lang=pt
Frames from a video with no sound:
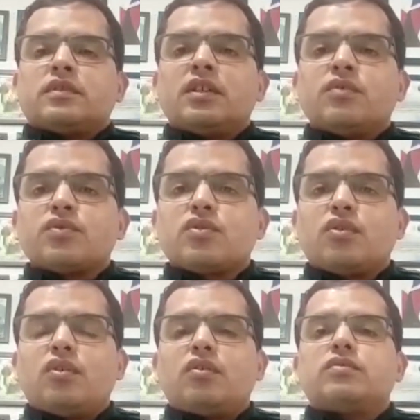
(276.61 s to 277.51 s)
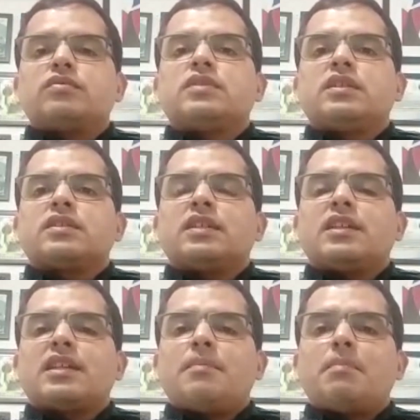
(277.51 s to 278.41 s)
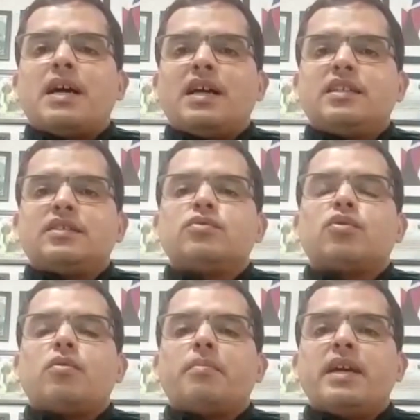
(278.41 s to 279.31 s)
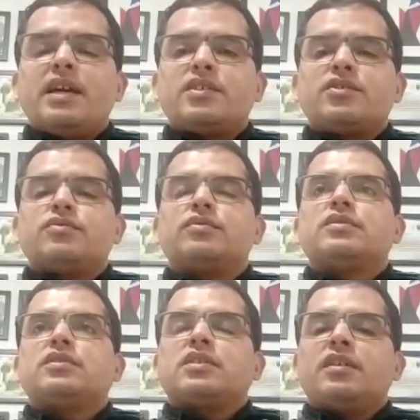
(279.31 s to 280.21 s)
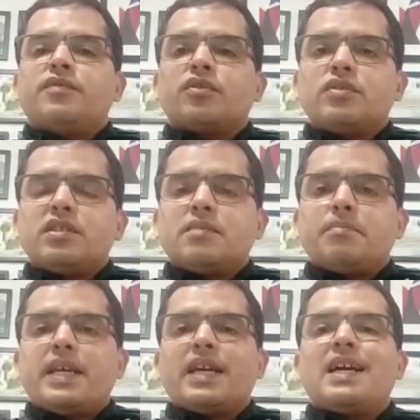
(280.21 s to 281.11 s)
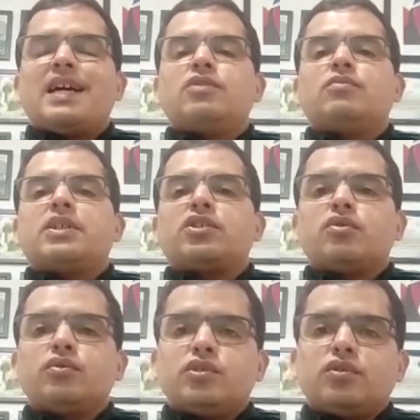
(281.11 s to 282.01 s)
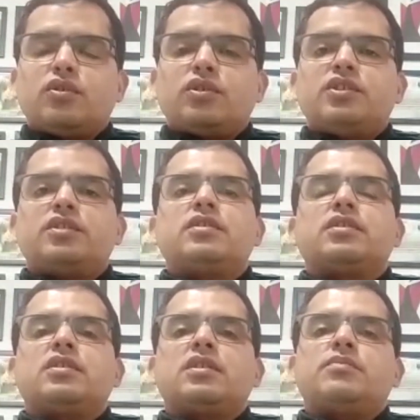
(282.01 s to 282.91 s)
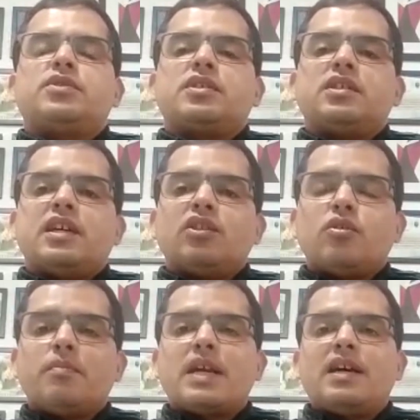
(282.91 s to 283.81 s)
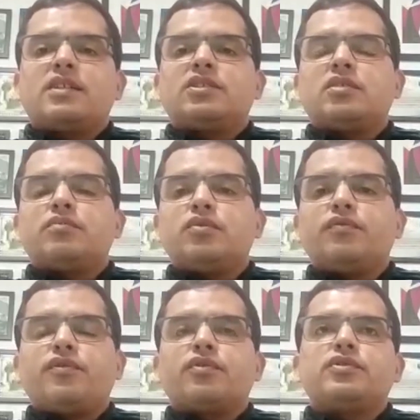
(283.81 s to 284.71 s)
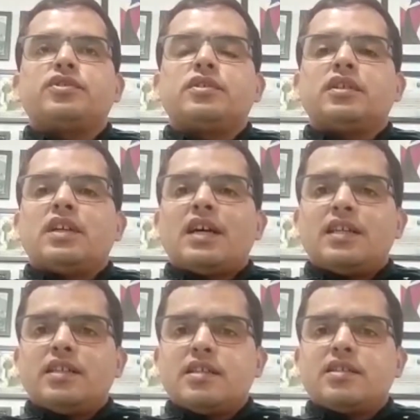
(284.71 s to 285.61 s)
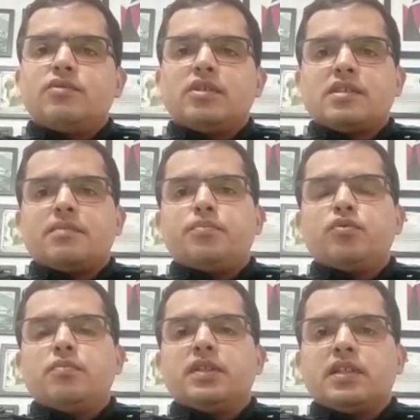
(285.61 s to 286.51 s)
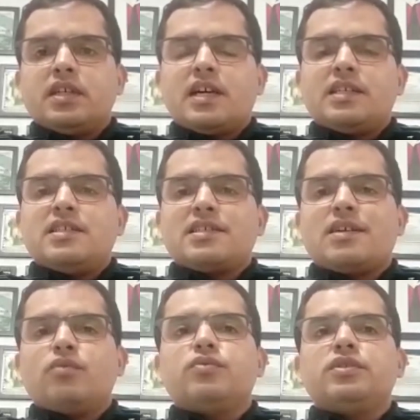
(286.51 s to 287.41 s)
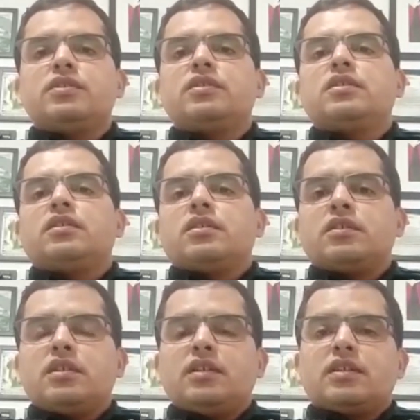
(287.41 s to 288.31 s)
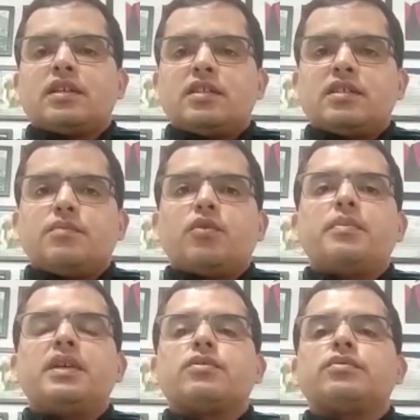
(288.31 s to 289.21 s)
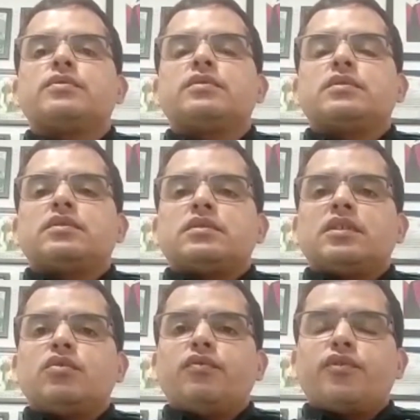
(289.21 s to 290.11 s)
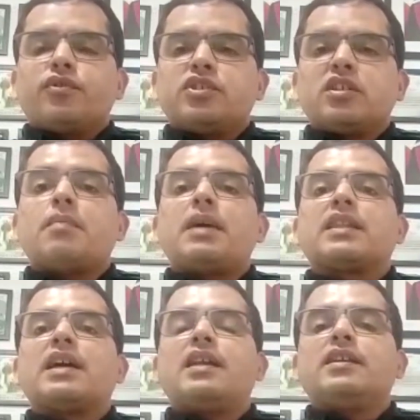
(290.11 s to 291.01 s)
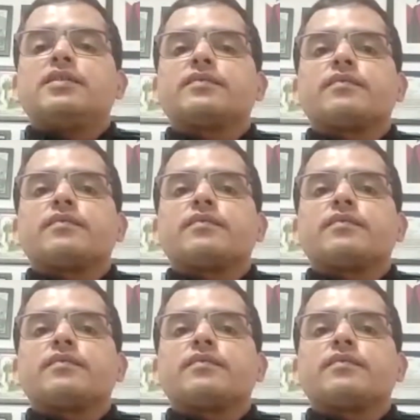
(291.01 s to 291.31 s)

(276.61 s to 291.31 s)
não só né, quem trabalha no comércio, quem ficou desempregado, mas todos nós que temos que redobrar, que estamos no fronte, área de segurança pública e área de saúde, que tem que estar nesse momento né, no fronte da batalha.